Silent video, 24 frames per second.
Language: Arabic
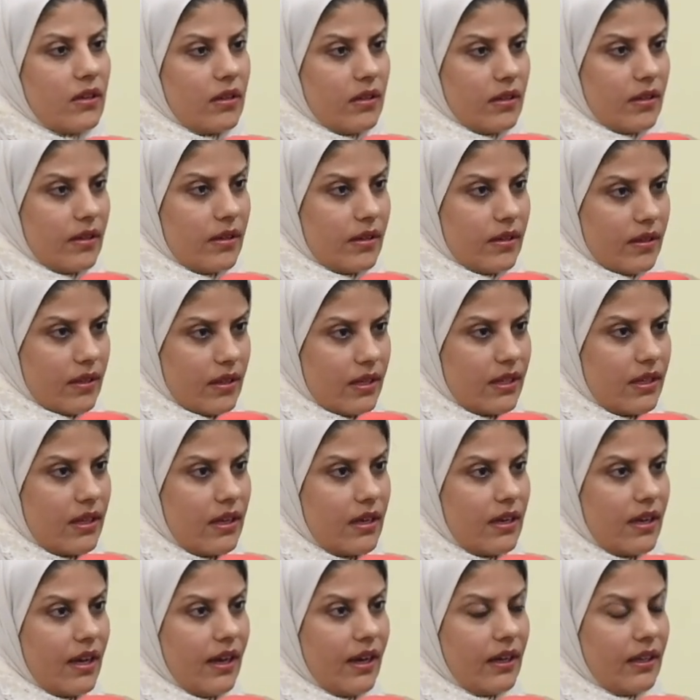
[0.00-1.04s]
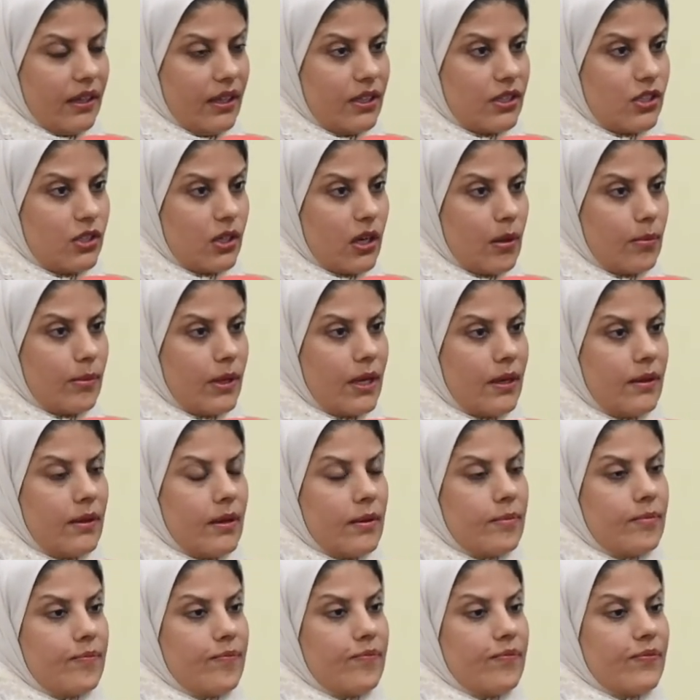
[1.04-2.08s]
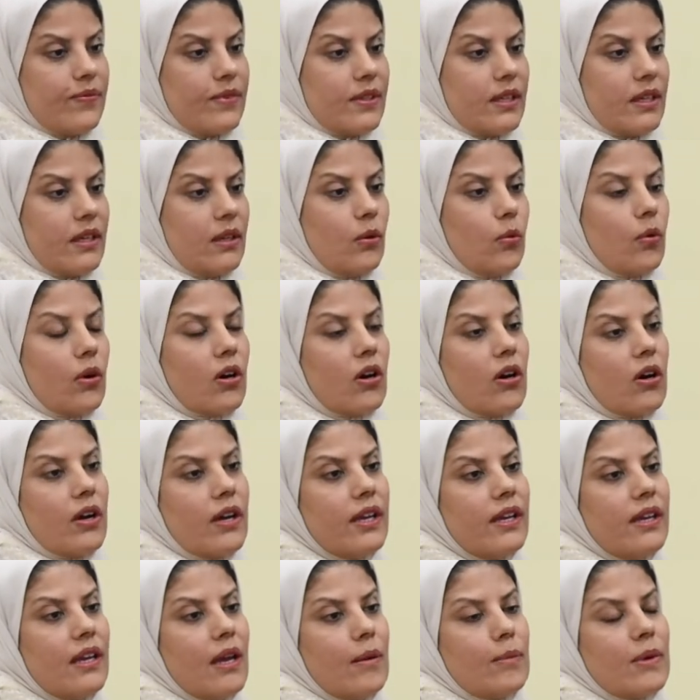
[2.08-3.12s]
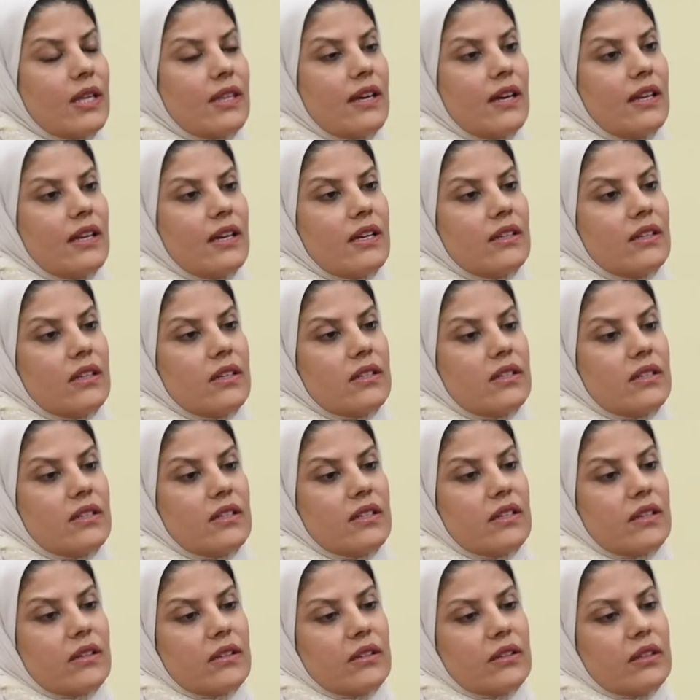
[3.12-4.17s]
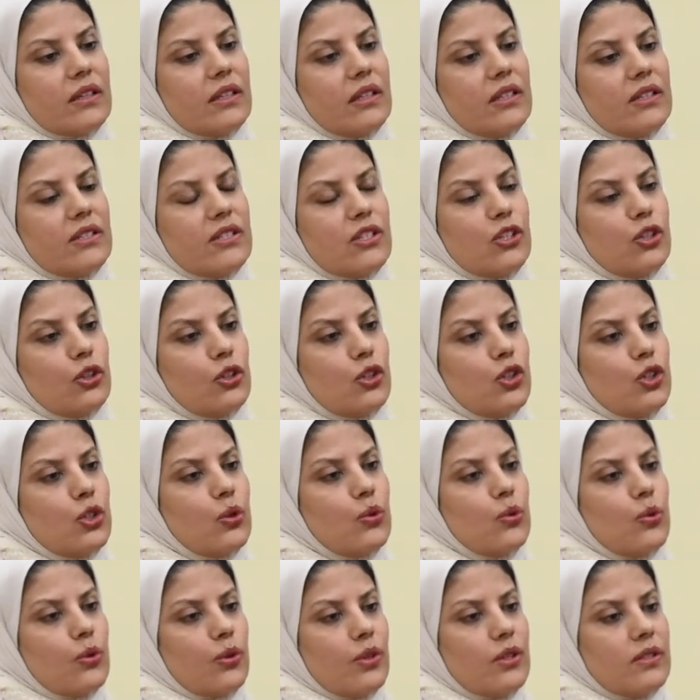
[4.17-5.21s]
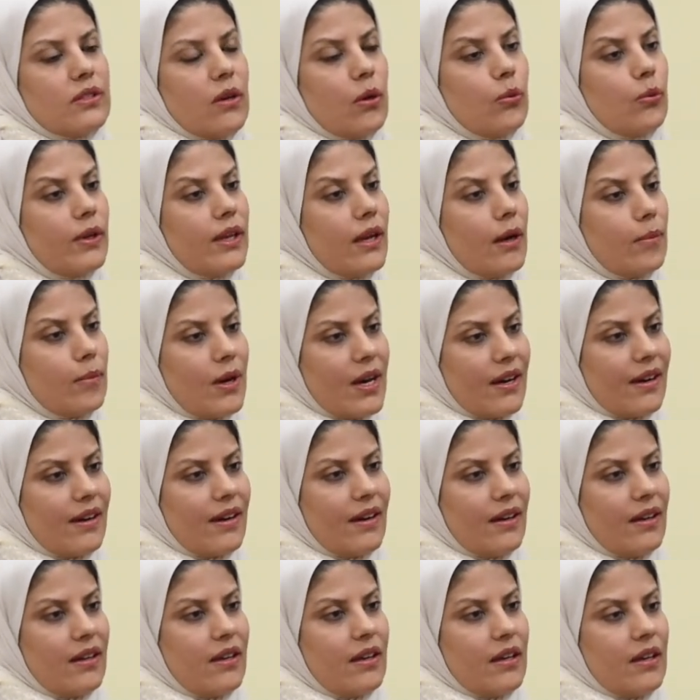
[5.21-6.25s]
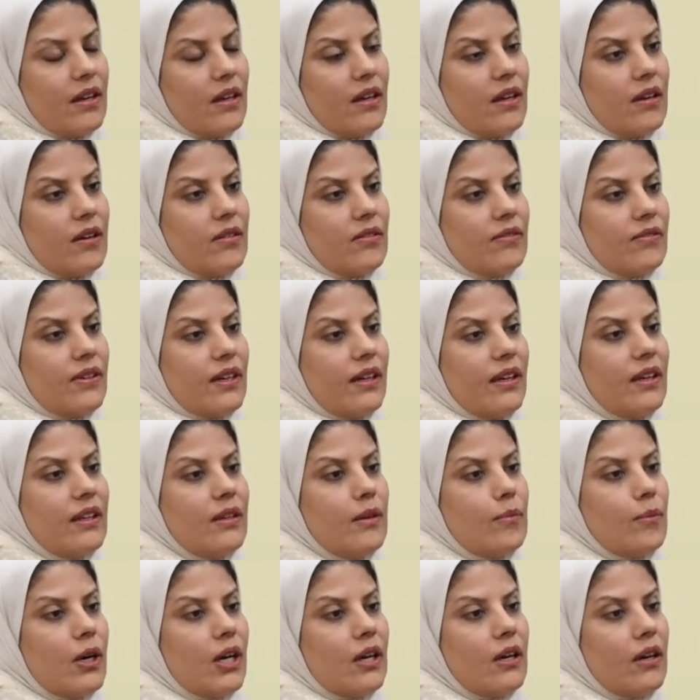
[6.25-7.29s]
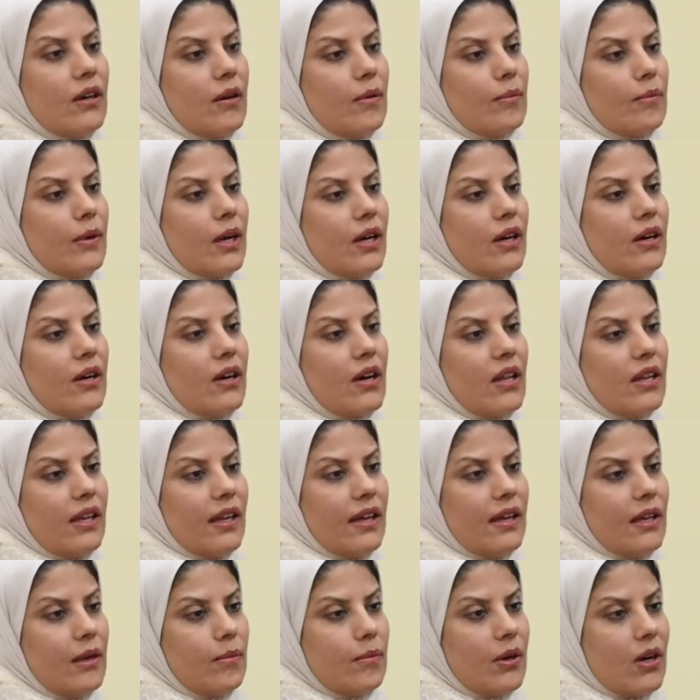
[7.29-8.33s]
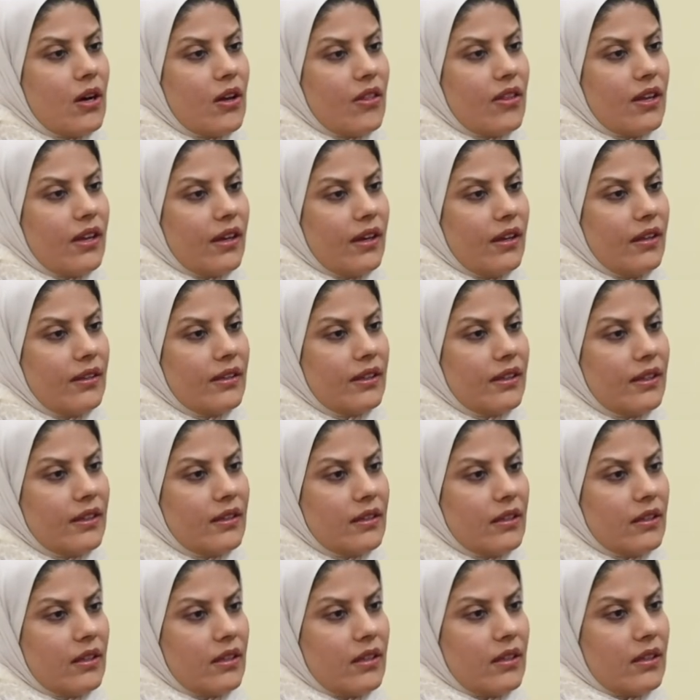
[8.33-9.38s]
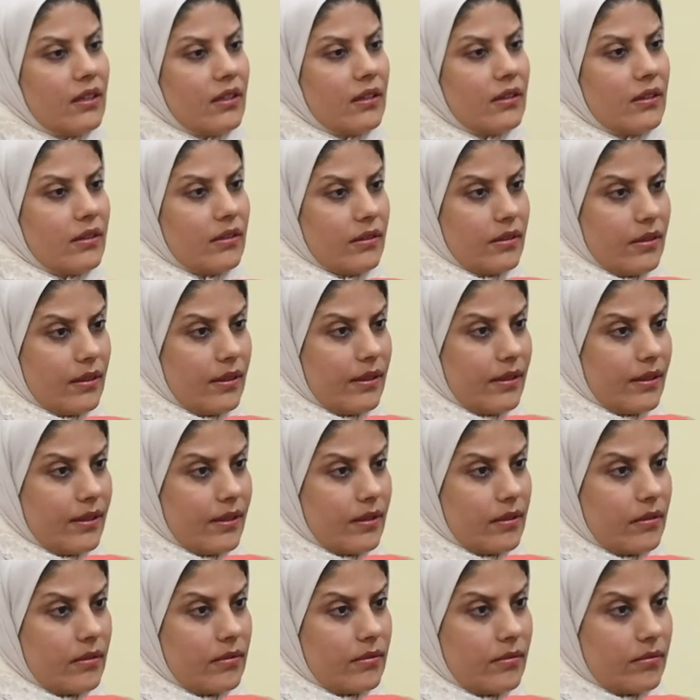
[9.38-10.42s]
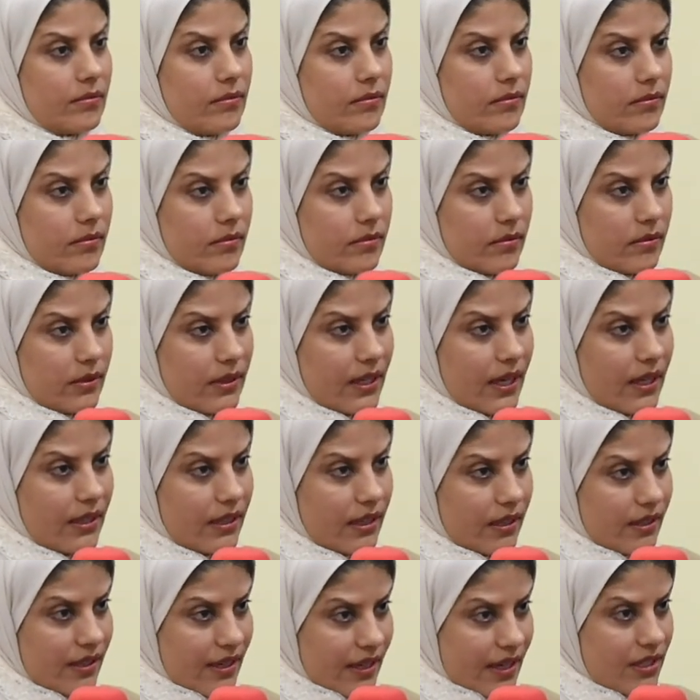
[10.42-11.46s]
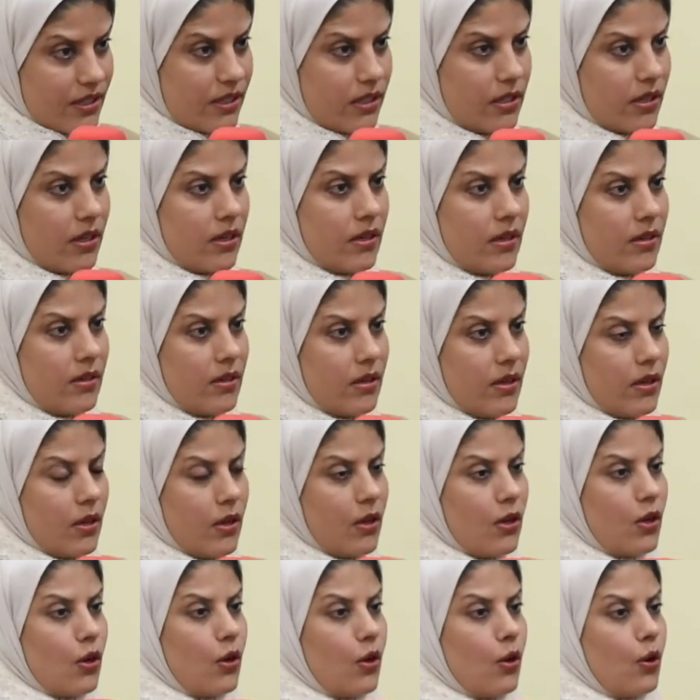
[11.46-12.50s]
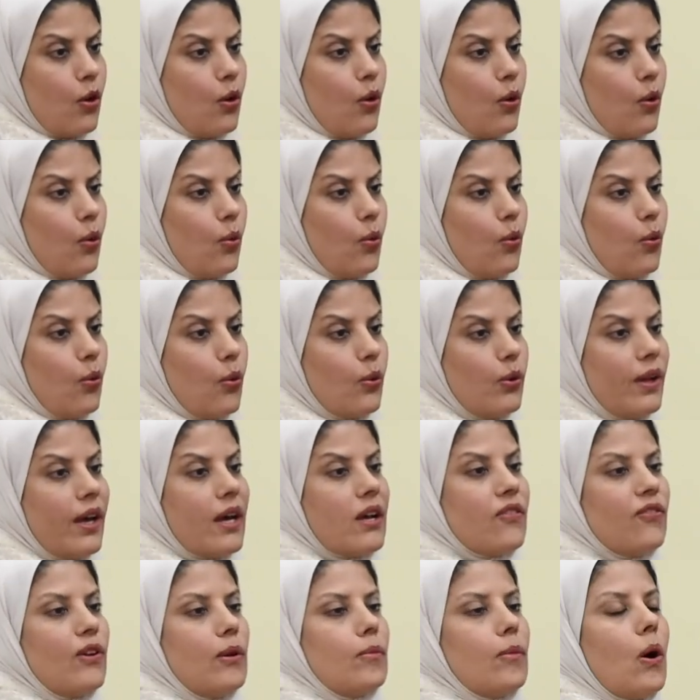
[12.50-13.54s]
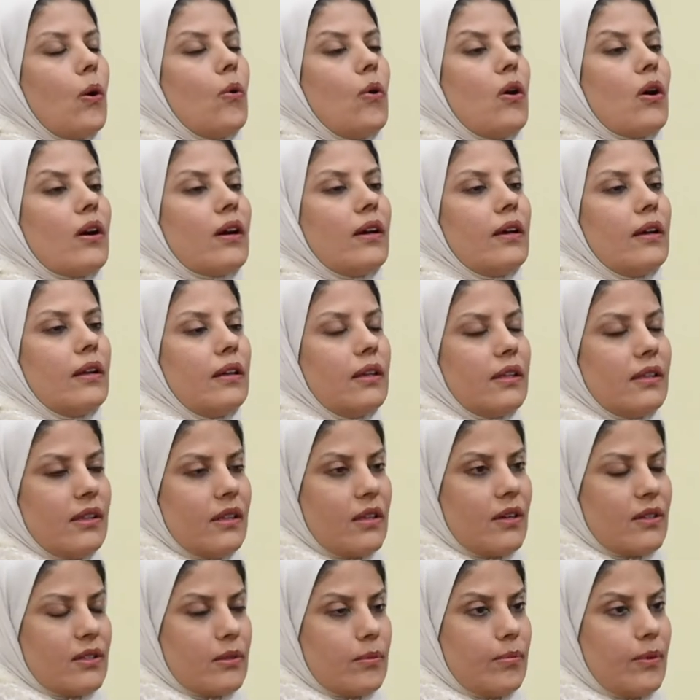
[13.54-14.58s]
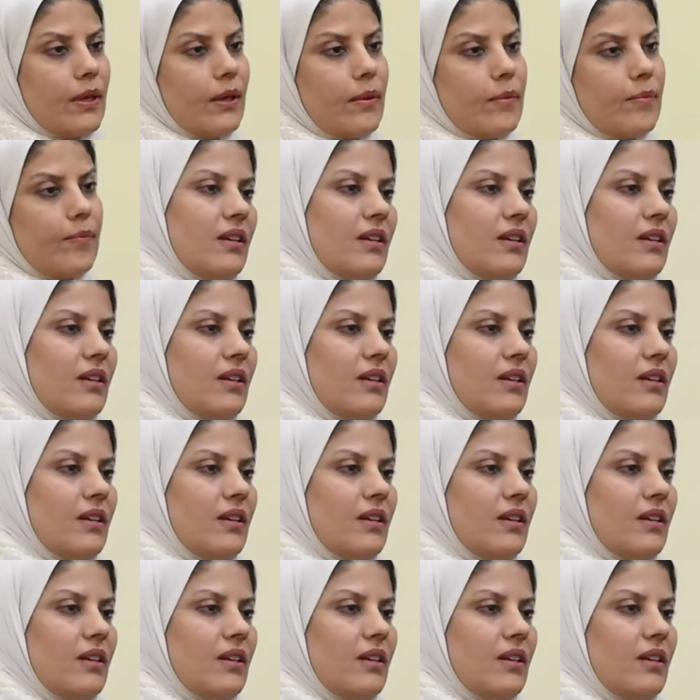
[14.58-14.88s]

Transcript: آه، يجينا حق حجامه الوقائيه مثلا يصير كل ست شهور يسويها مره فاحنا مع مع هالعلم هذه احنا آه، يعني درسناه ونعرف المواقع اللي تناسبه